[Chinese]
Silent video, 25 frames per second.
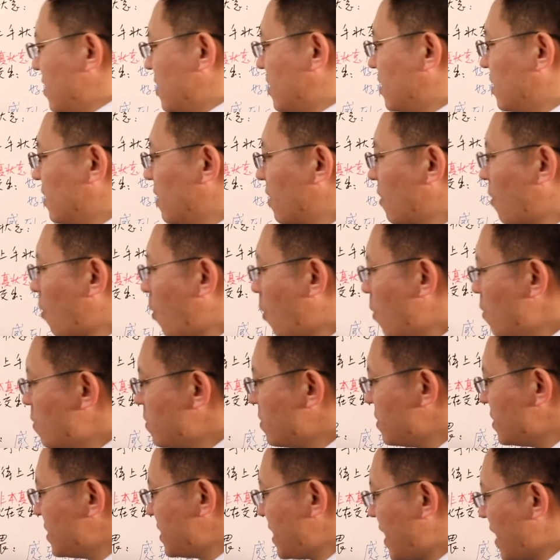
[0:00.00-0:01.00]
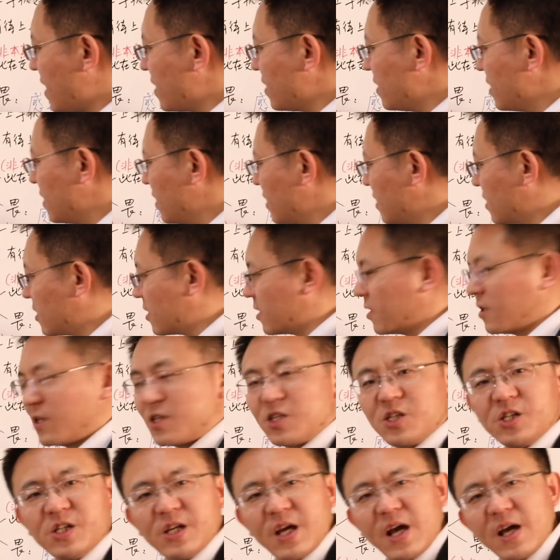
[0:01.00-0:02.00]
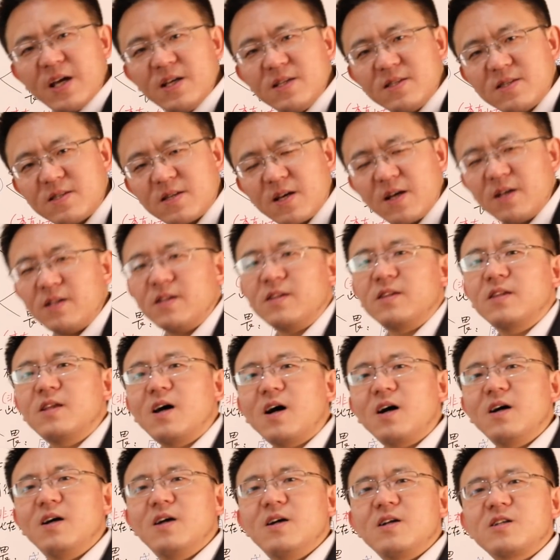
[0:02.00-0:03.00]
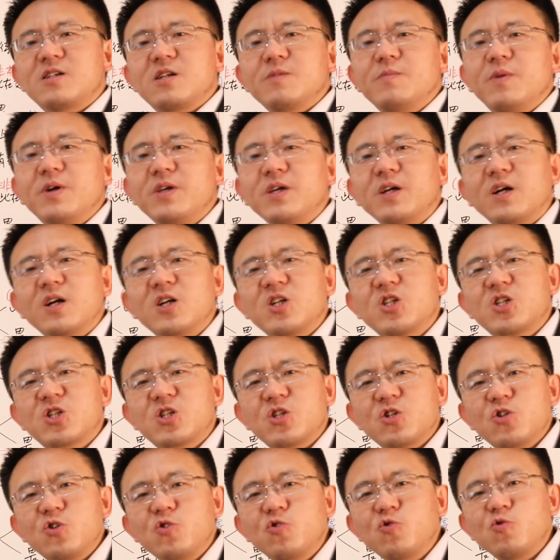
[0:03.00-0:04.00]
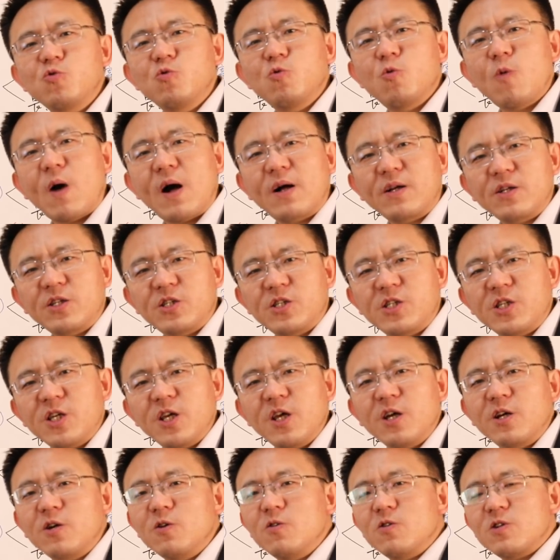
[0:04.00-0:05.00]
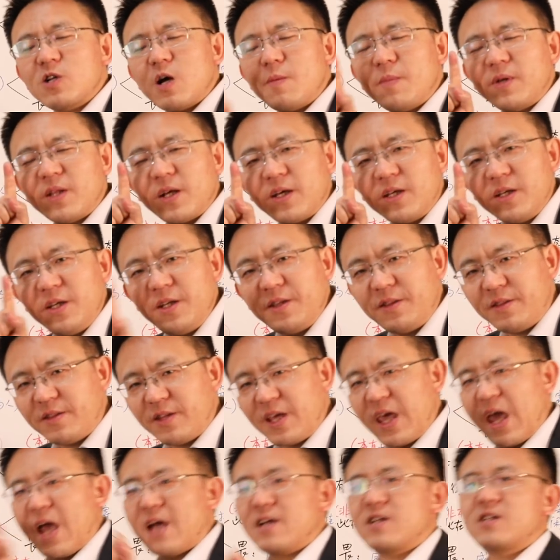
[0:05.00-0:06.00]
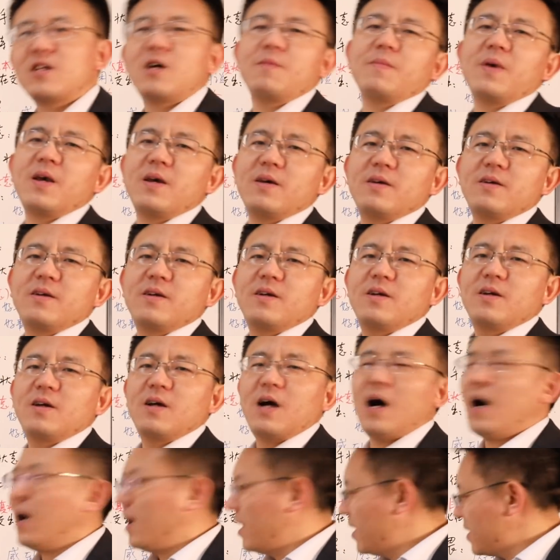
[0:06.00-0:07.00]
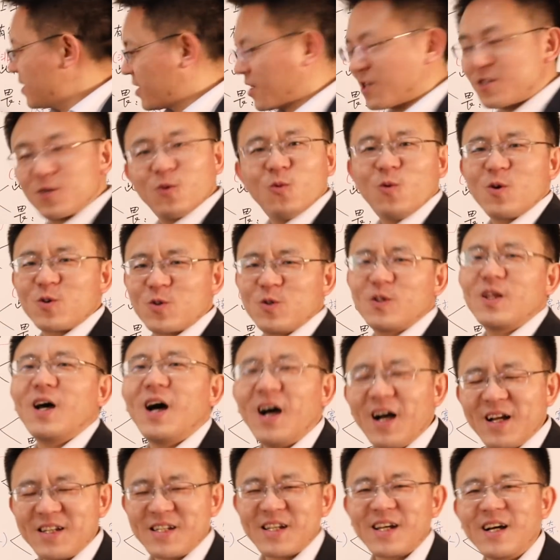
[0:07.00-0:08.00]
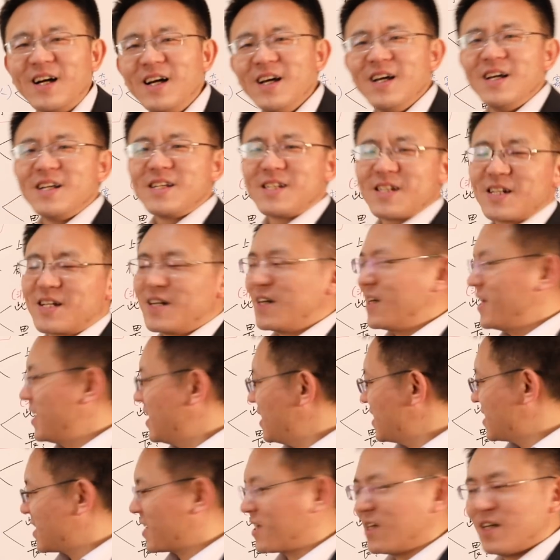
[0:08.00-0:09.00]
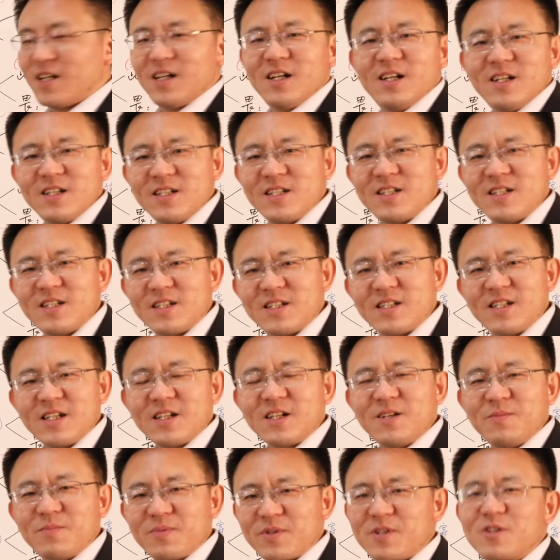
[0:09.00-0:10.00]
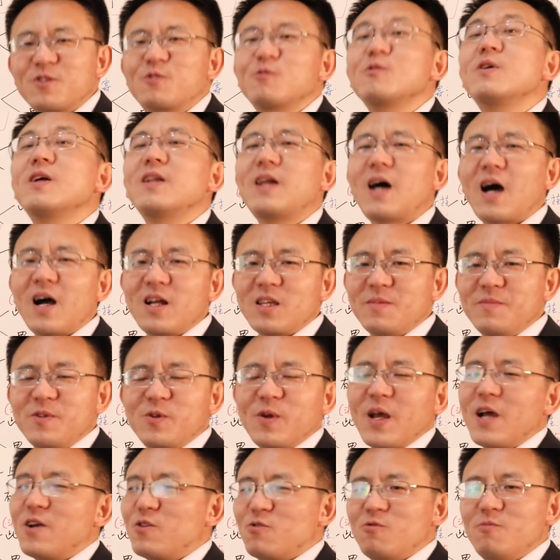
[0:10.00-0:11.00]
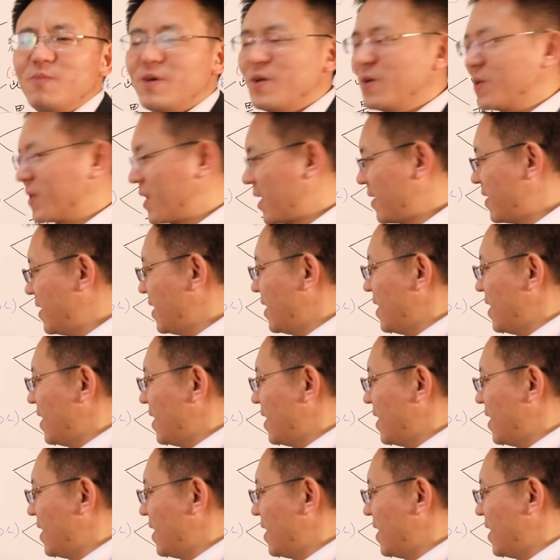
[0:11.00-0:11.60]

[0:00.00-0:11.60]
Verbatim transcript: 和空间。和阶层的这么一个蜘蛛网结构上面的一点上面啊，这个是我说的啊，这个这个这个这个不是书上的啊，你们去看书没有的。